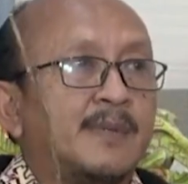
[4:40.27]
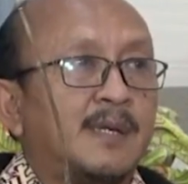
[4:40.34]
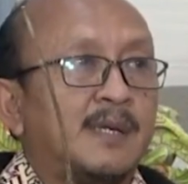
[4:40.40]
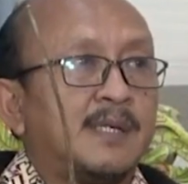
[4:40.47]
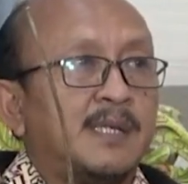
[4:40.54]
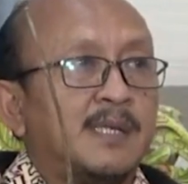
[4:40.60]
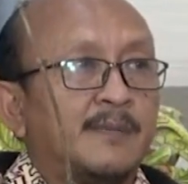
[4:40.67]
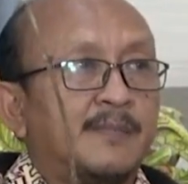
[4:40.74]

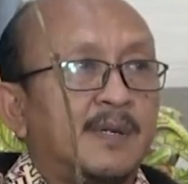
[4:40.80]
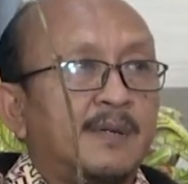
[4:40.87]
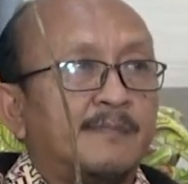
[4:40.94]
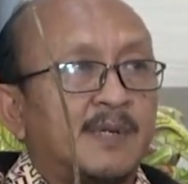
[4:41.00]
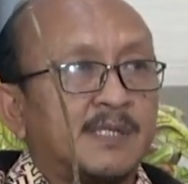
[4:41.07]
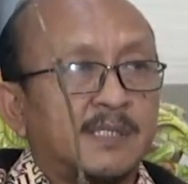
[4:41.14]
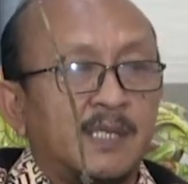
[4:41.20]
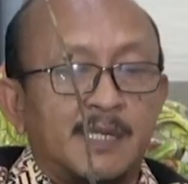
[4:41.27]
ini apa
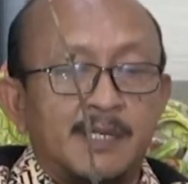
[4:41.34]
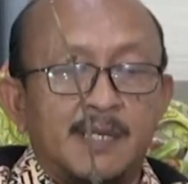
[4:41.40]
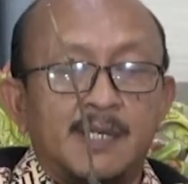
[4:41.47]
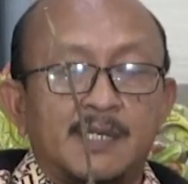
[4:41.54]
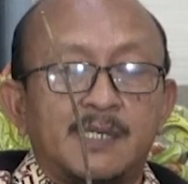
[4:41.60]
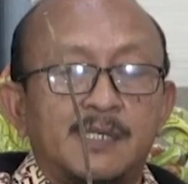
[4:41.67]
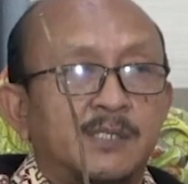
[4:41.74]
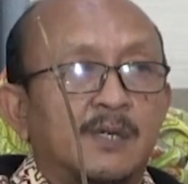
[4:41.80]
masih ada yang
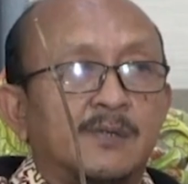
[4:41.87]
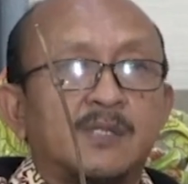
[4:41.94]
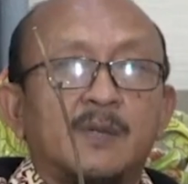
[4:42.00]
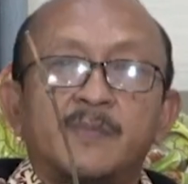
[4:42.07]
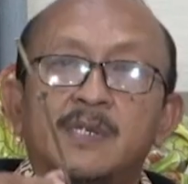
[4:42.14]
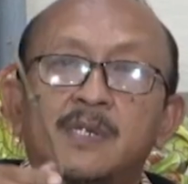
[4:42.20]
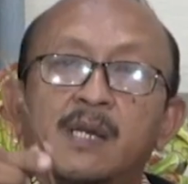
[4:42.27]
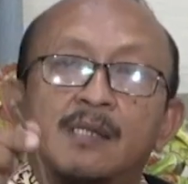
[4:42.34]
hijau
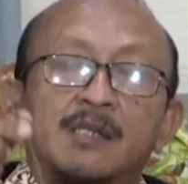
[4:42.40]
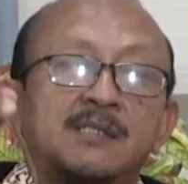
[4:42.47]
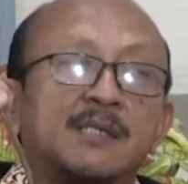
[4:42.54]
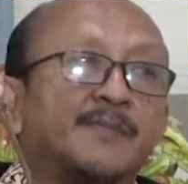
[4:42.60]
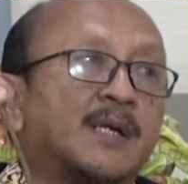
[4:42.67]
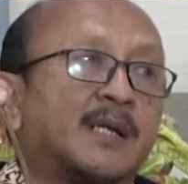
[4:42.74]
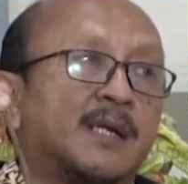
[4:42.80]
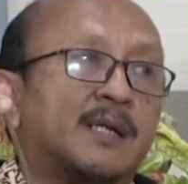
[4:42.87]
tapi atasnya
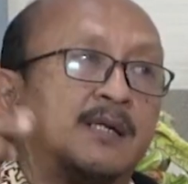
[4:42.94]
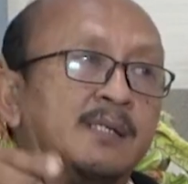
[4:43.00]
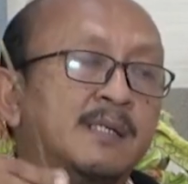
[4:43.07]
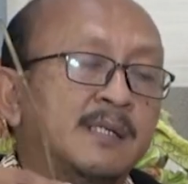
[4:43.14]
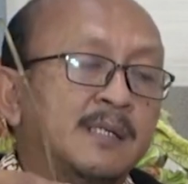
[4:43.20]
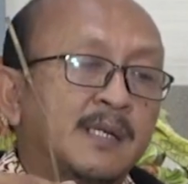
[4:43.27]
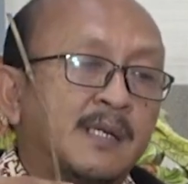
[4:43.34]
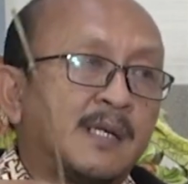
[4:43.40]
mengering
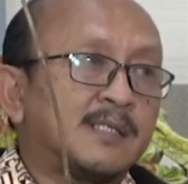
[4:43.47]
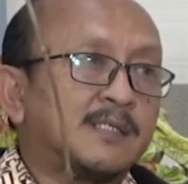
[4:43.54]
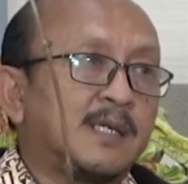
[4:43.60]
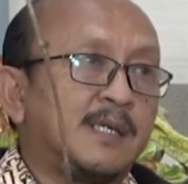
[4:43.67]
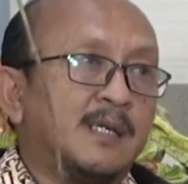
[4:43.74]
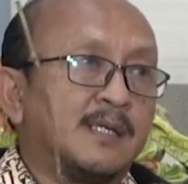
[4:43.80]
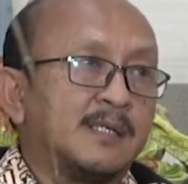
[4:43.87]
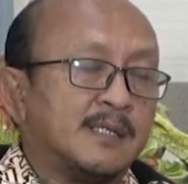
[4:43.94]
kan
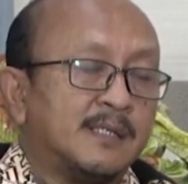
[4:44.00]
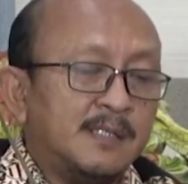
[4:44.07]
sayang